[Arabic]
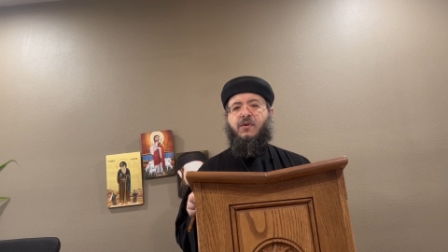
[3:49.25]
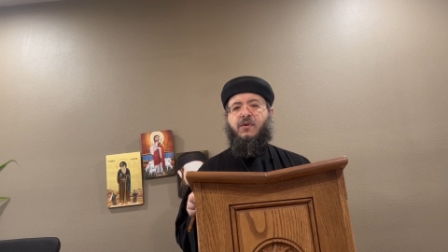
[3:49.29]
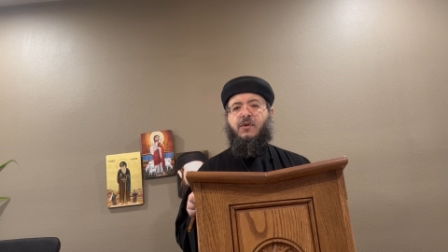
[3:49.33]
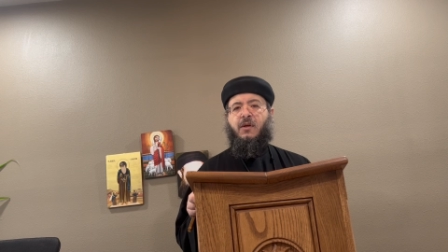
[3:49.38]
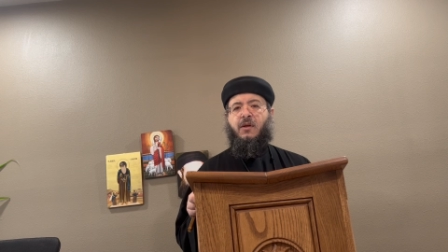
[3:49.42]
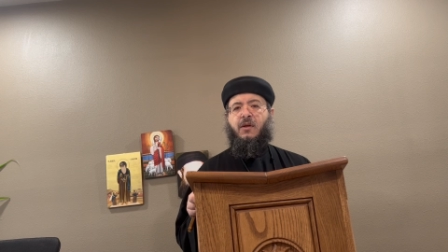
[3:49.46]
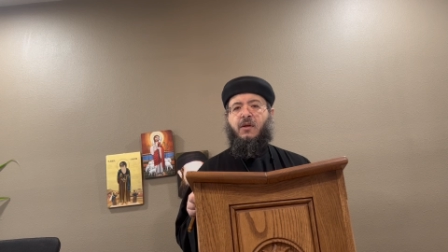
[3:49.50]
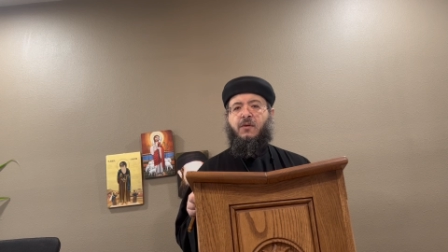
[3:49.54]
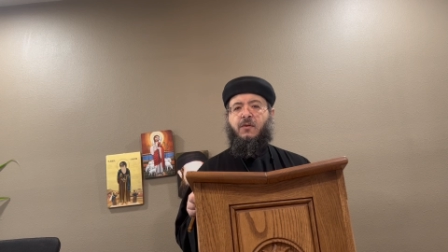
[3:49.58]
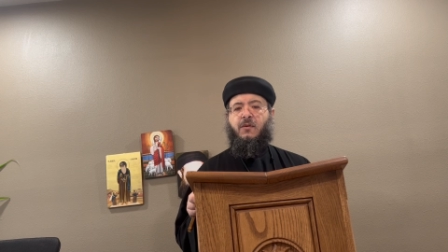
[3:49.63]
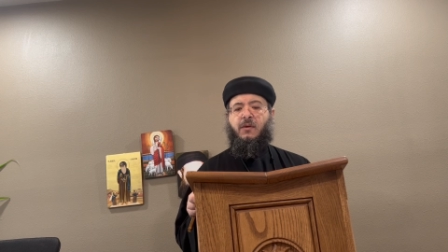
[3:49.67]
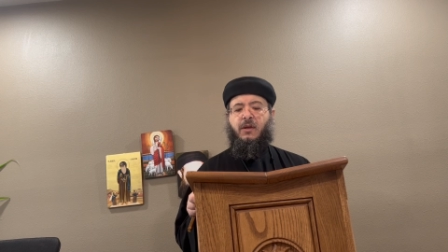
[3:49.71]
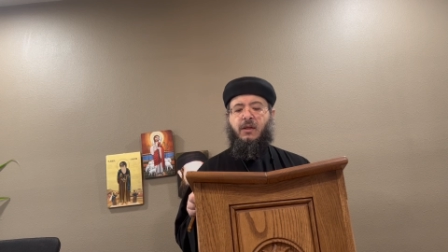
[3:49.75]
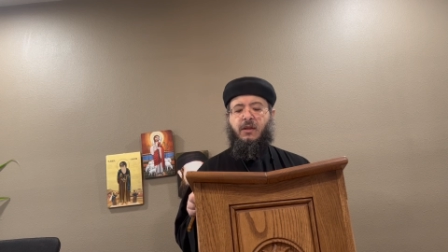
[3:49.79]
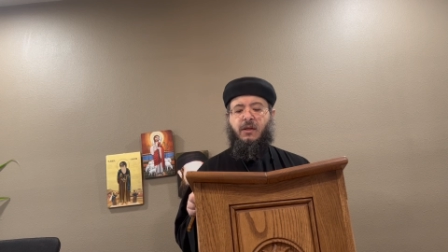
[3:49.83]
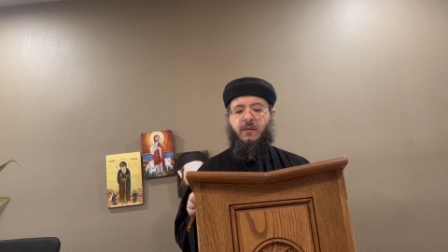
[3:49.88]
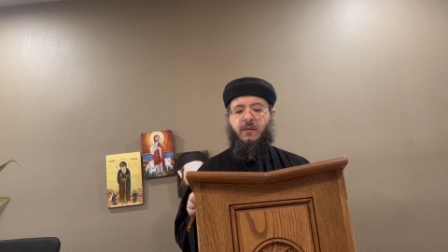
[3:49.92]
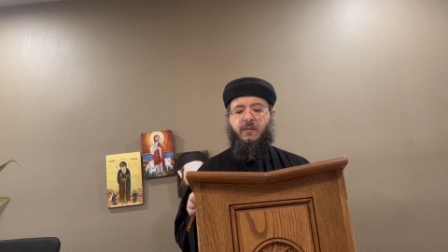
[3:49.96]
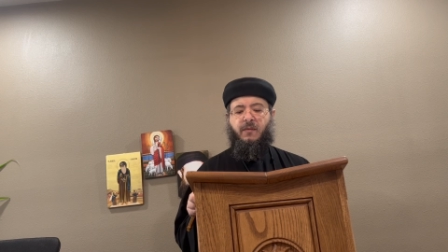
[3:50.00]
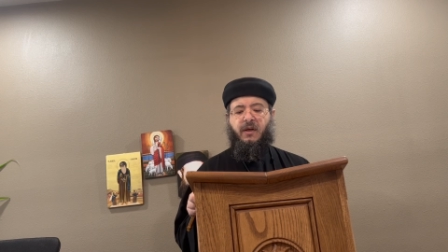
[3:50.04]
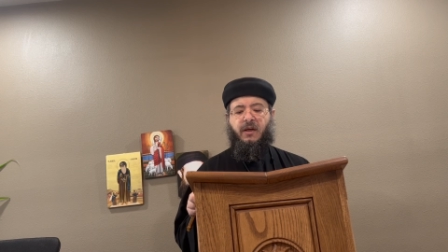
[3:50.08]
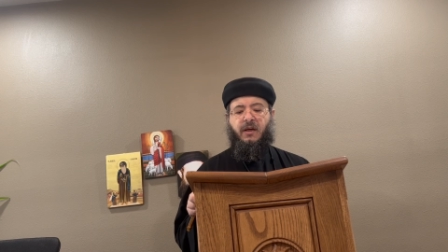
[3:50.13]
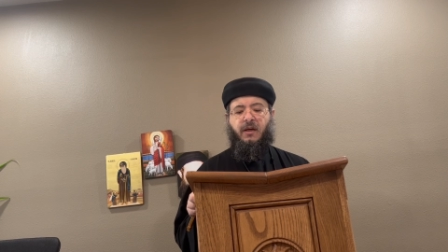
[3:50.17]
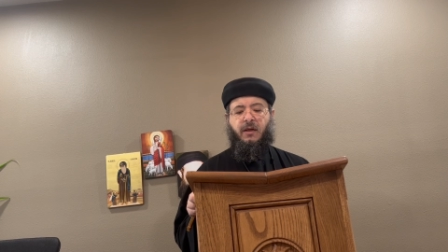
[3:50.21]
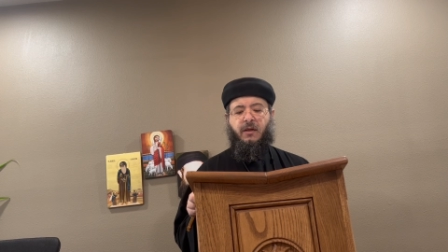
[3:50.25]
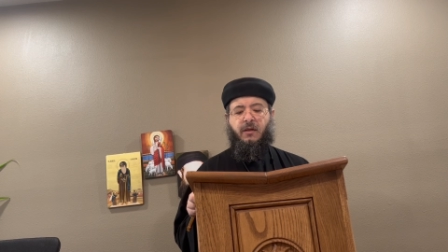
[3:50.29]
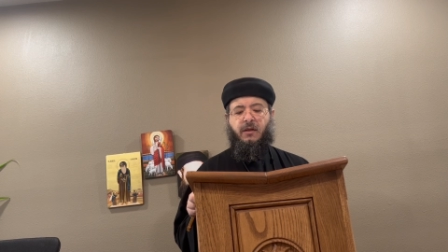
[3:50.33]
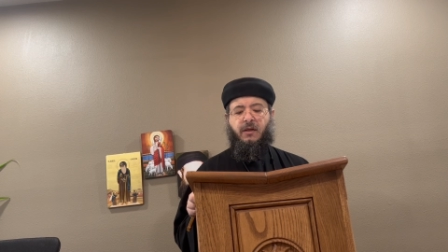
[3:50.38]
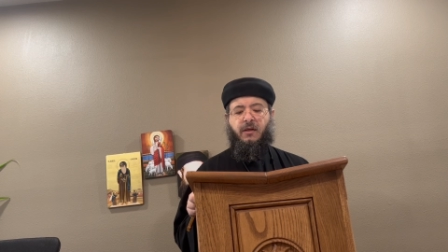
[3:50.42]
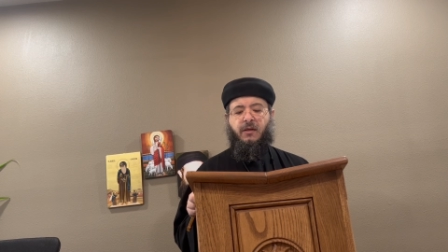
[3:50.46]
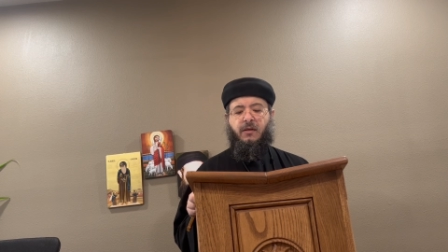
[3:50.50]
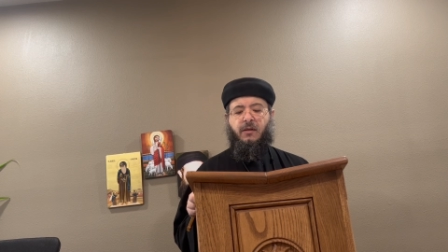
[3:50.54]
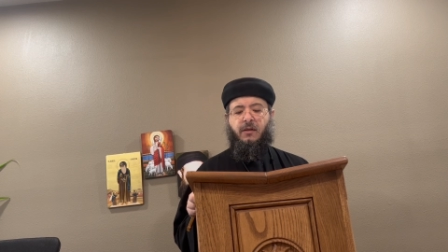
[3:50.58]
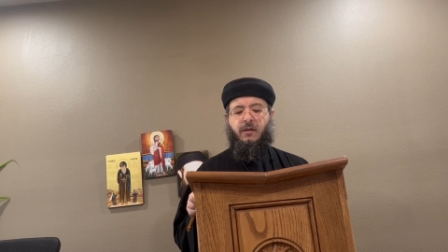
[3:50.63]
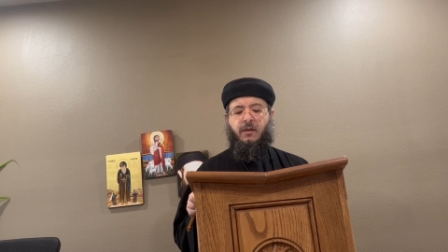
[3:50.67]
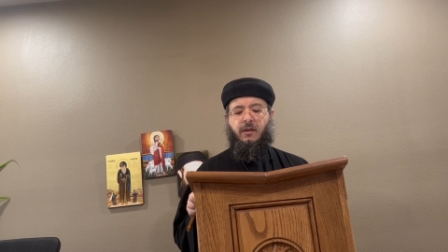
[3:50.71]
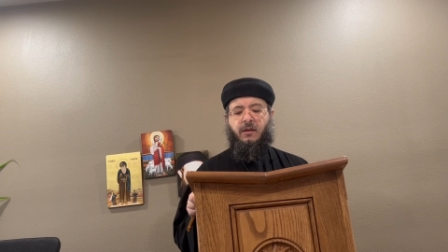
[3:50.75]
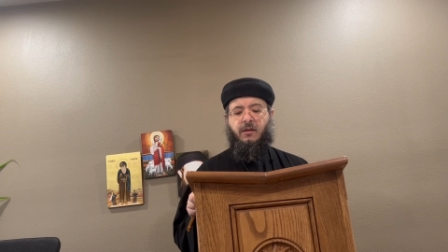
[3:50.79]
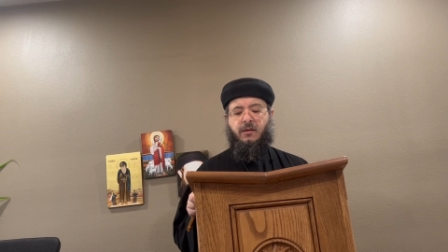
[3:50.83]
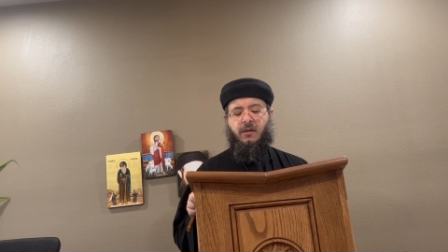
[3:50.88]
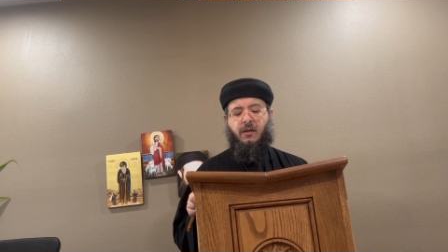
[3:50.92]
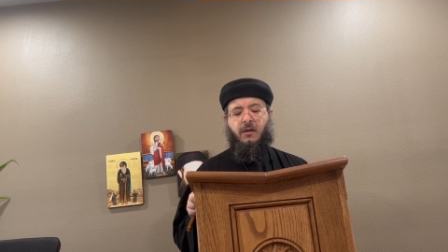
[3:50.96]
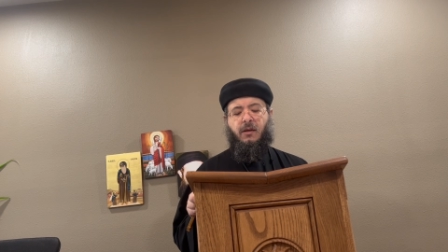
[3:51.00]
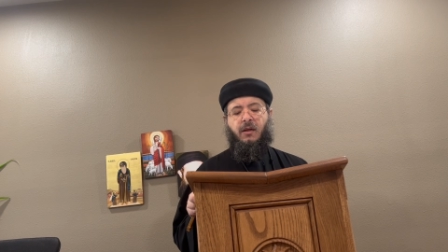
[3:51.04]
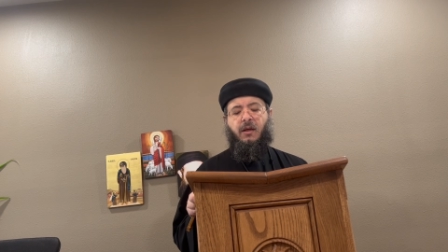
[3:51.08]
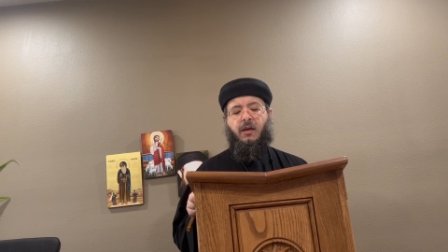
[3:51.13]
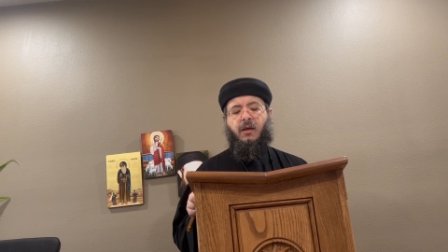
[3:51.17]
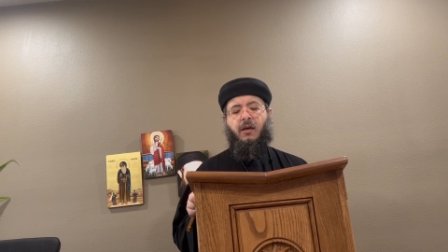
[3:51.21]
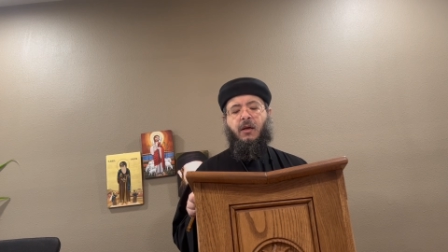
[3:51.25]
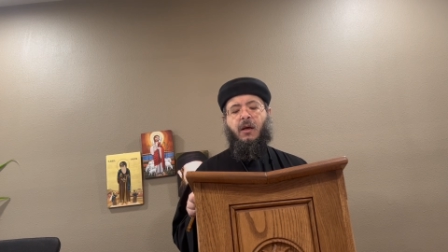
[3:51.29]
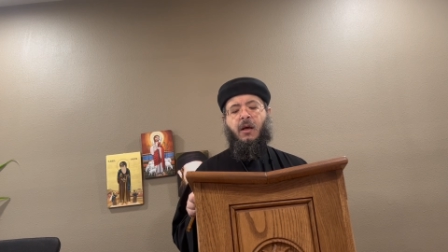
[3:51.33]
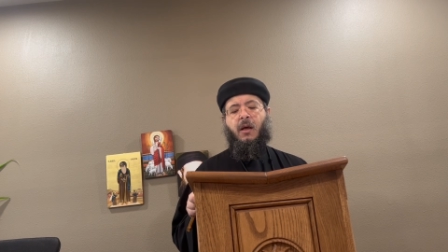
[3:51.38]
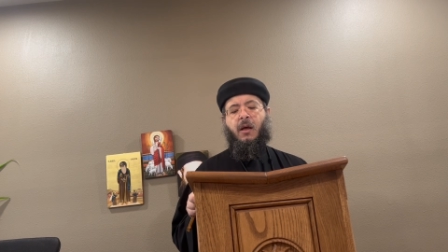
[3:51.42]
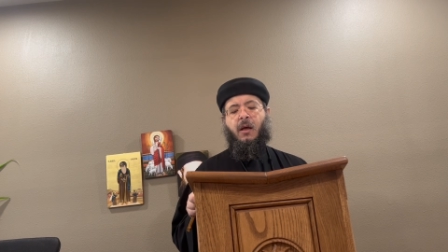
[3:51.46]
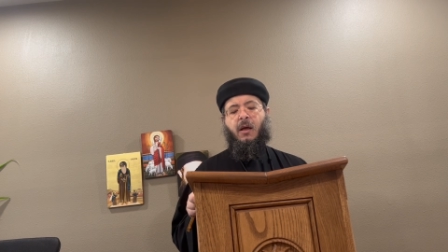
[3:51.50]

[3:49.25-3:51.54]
صلاته الختامية يصلي